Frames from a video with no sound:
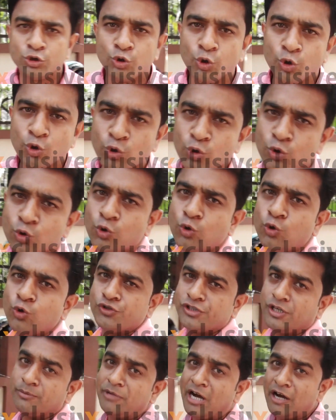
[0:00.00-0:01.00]
दोनों को
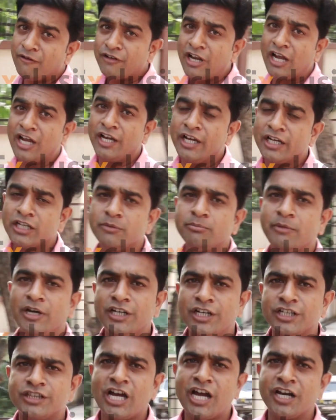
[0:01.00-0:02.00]
संभावना है कि
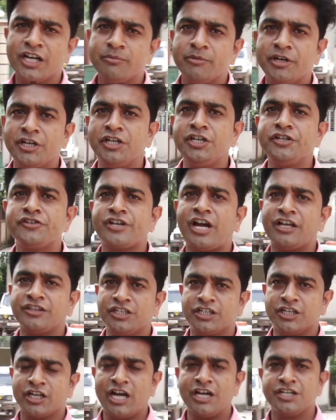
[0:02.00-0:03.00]
महिला थाने में ही
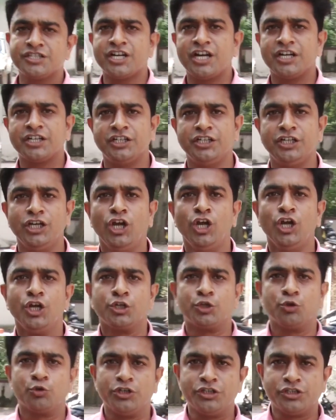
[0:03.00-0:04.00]
शादी कराई जाएगी
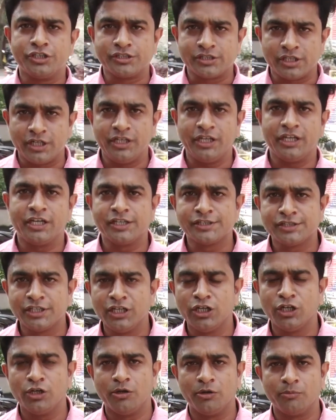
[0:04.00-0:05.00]
क्योंकि जिस तरीके से
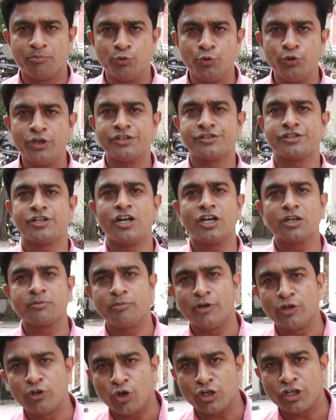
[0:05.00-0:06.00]
पूरे सड़क
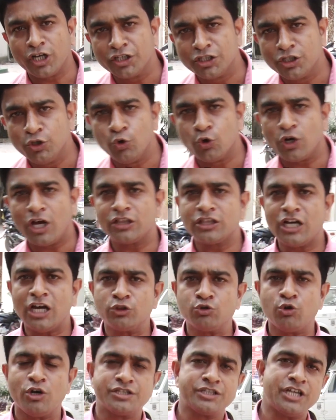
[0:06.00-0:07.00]
पर नौटंकी हो रहा था
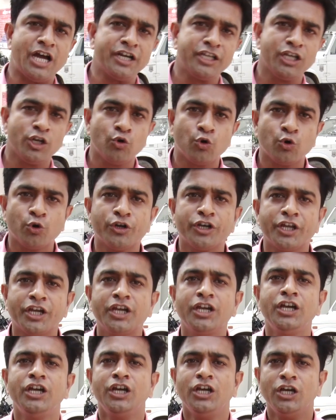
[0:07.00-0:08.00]
तो स्थानीय लोगों
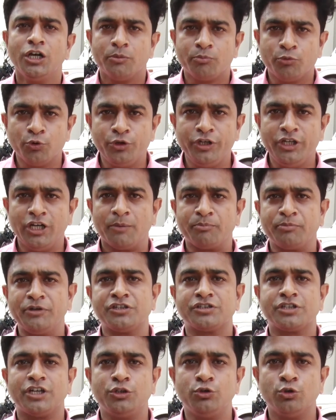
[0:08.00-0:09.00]
ने पूरी अपनी
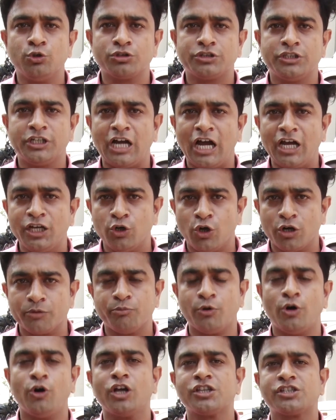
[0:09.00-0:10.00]
सहयोग दिखाई और
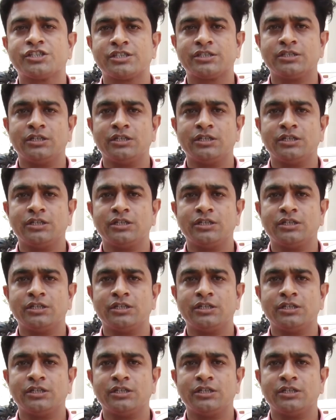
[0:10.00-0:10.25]
बहुत